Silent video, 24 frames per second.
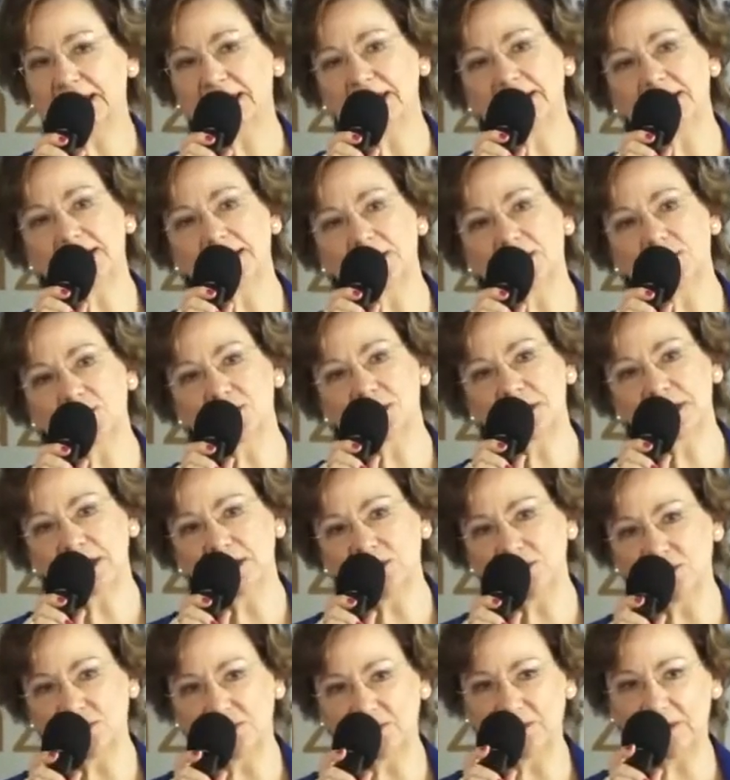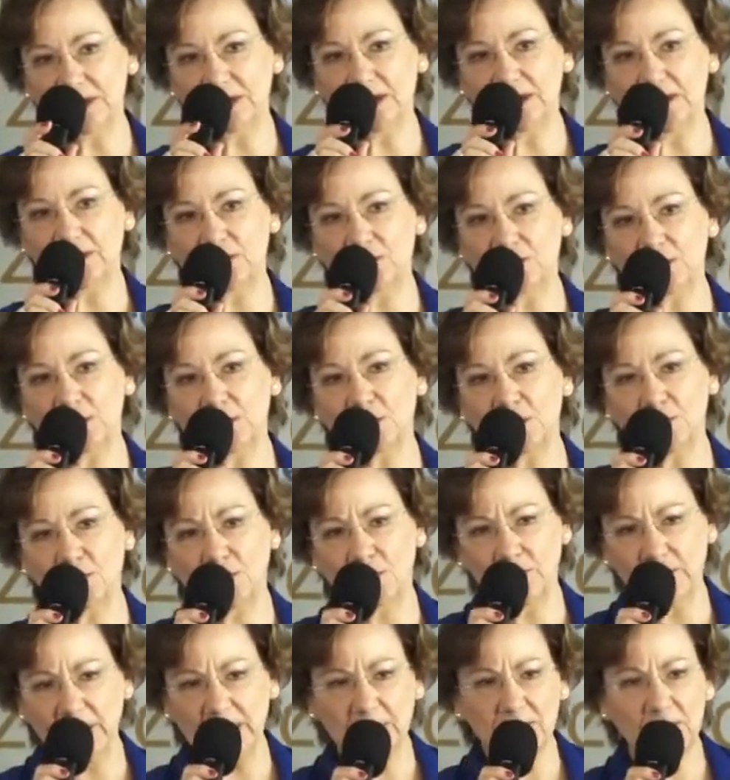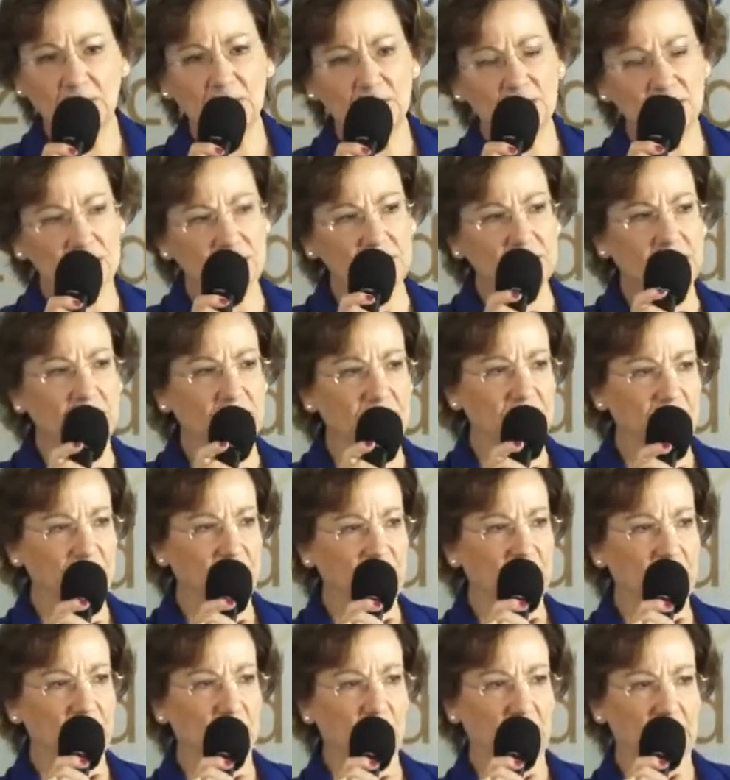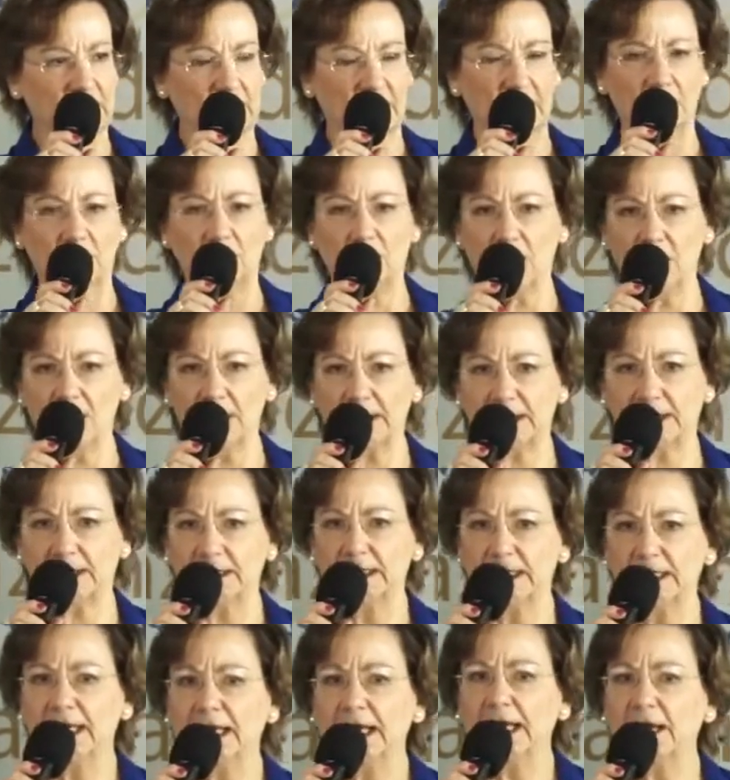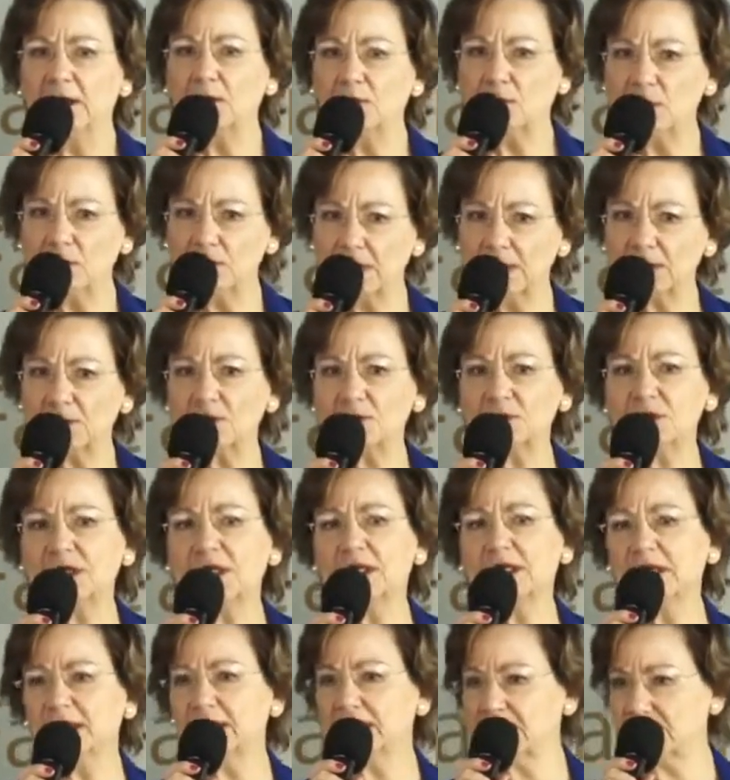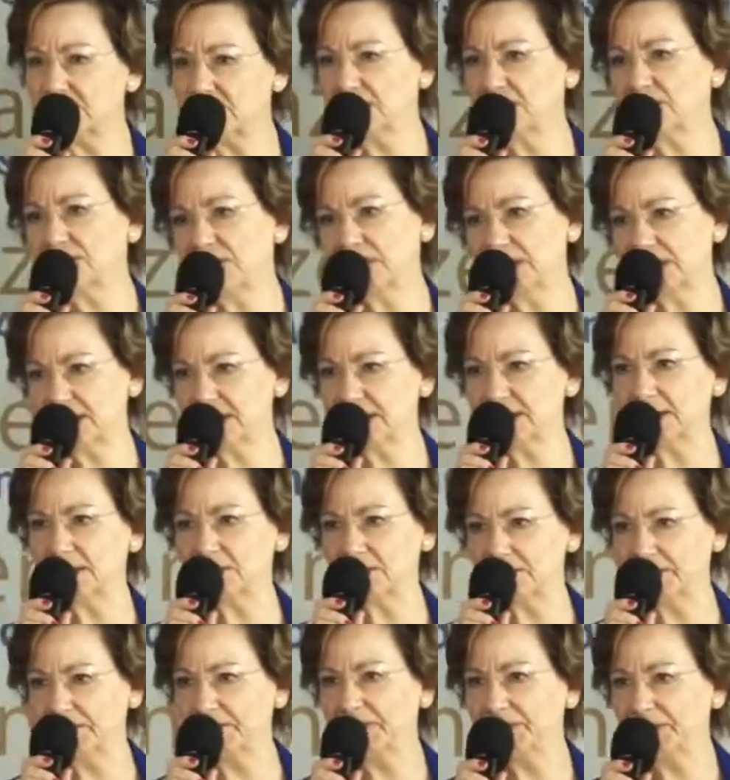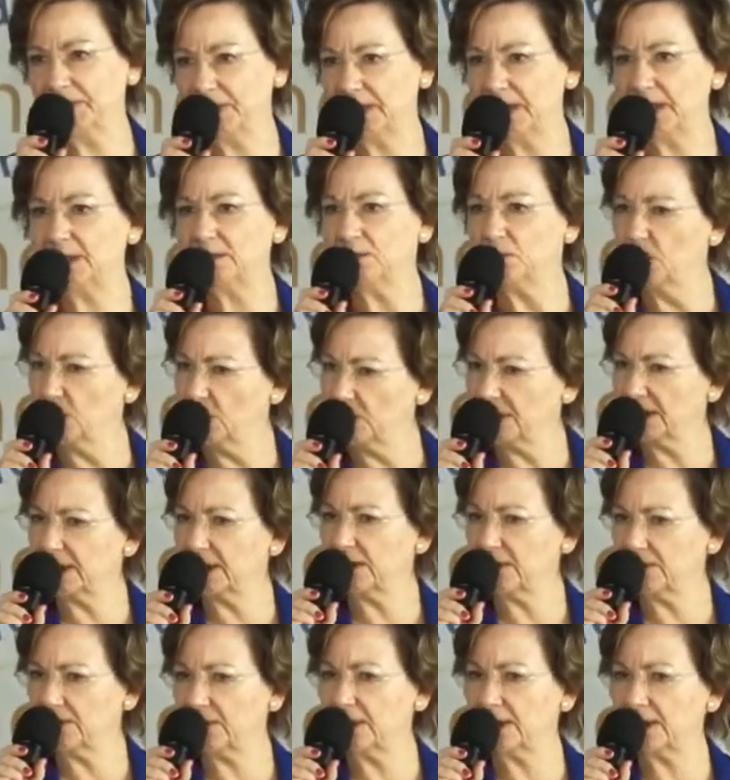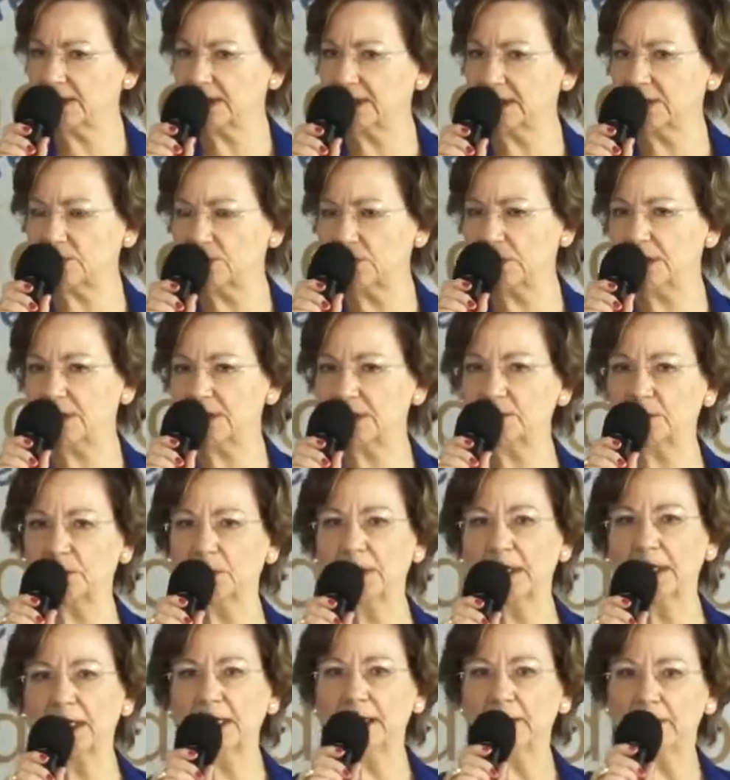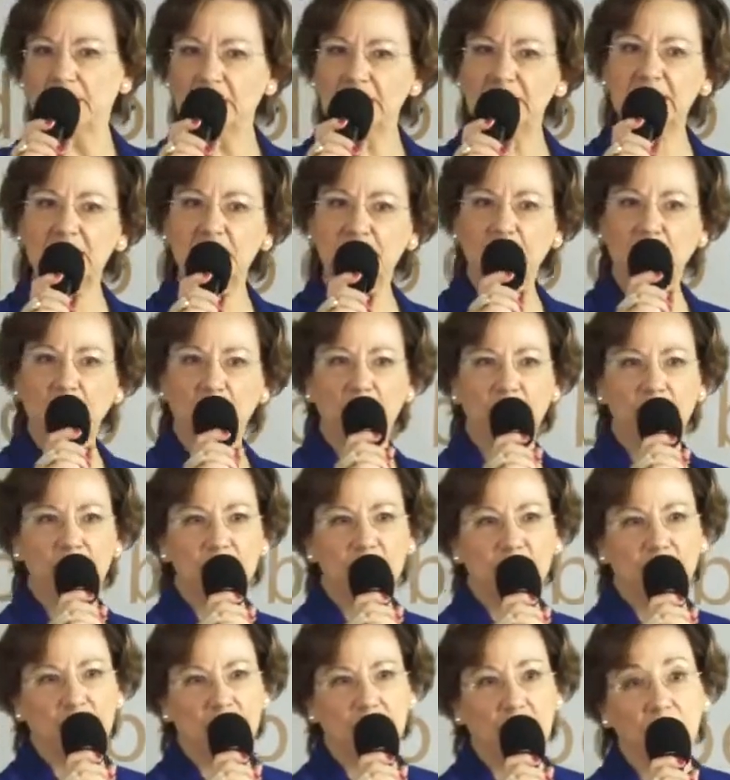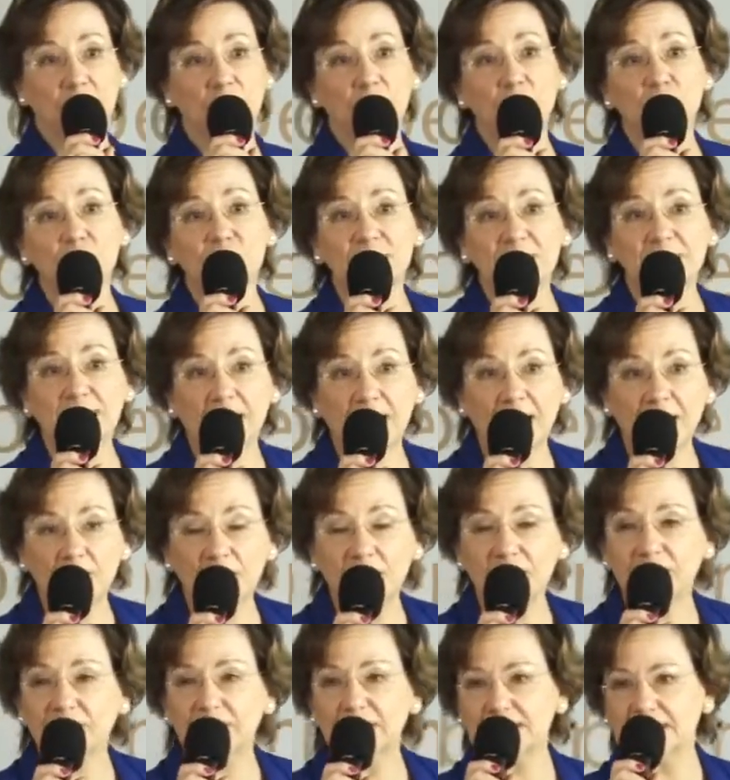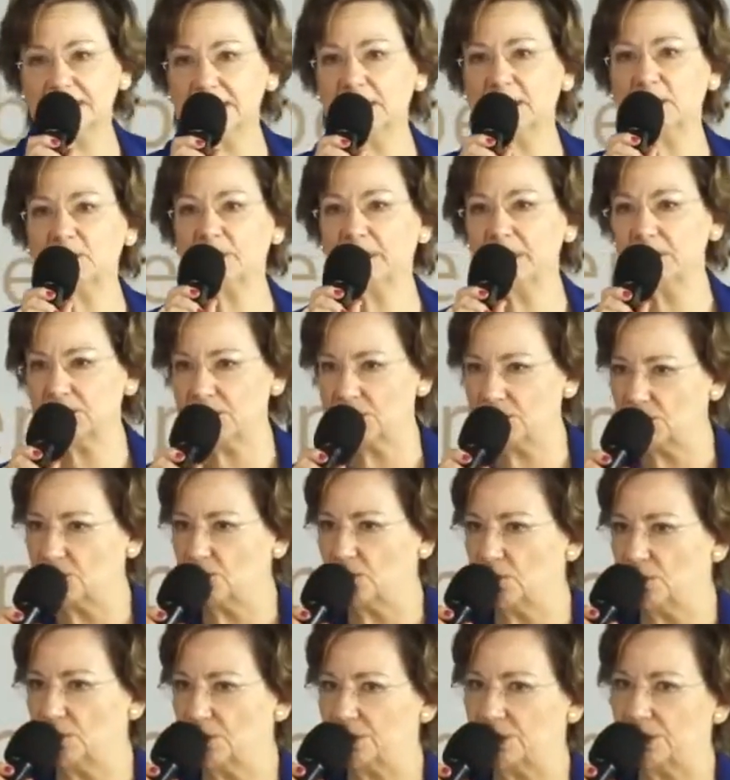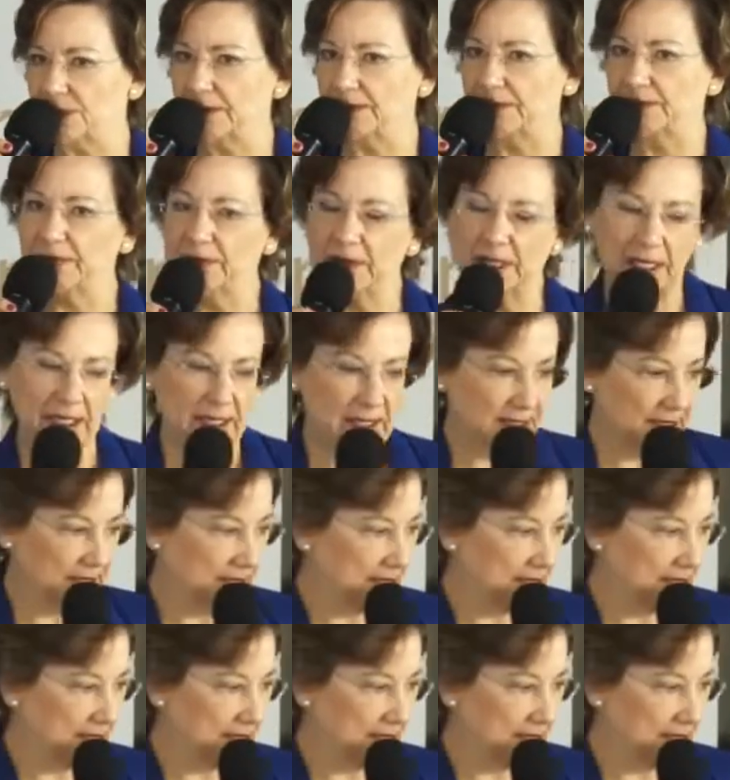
Então, sem dúvida nenhuma que o momento que a gente está vivendo até agora é um momento de grande reflexão, né? Muita reflexão mesmo, principalmente quanto a que nos cabe fazer a partir de hoje, né?